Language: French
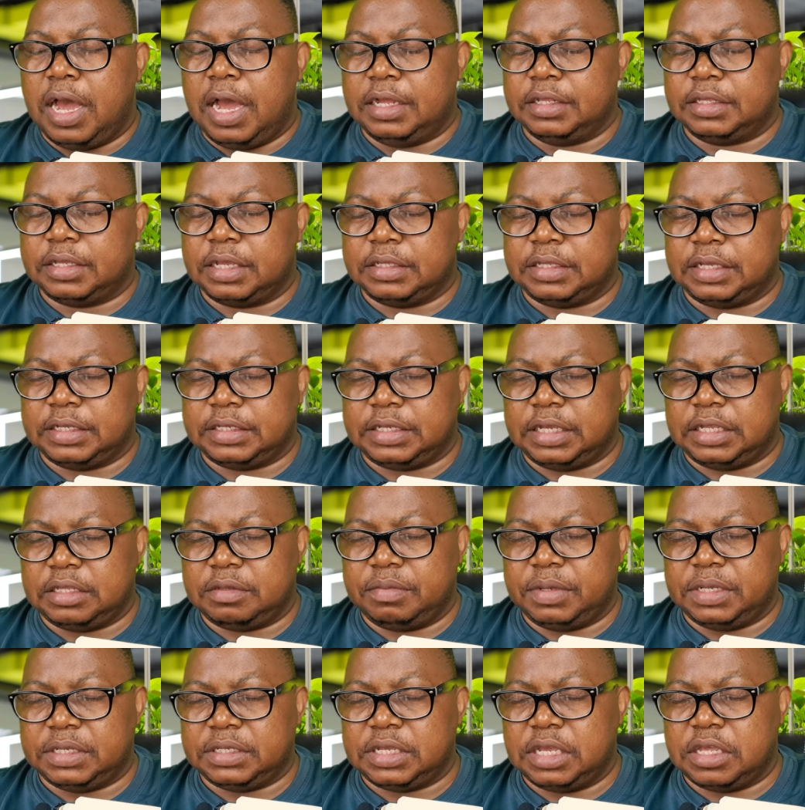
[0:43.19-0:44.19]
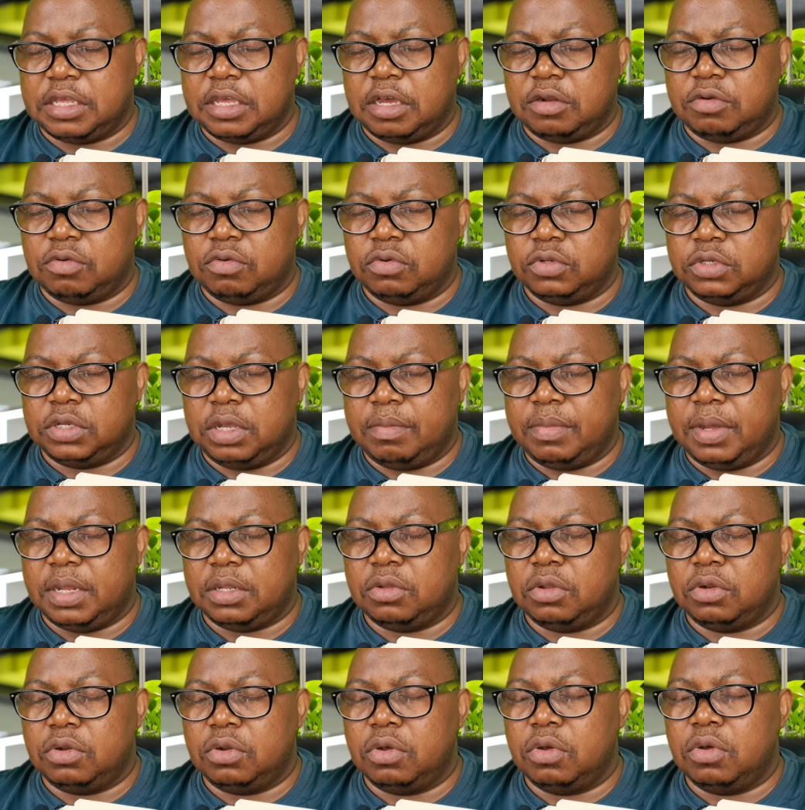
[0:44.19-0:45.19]
Entre tes saintes mains, Seigneur, nous nous
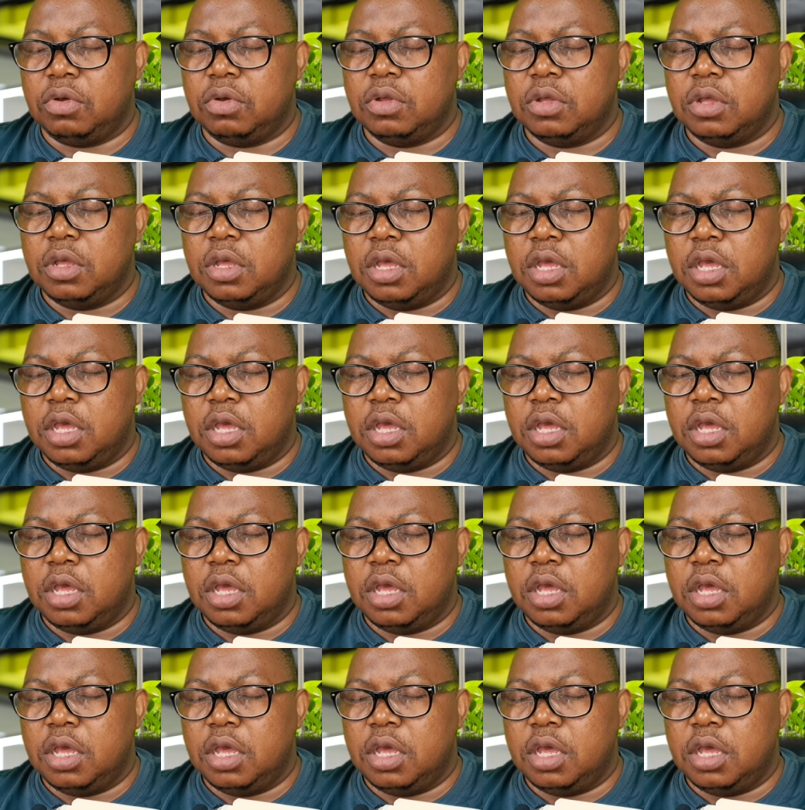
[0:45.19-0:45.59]
abandonnons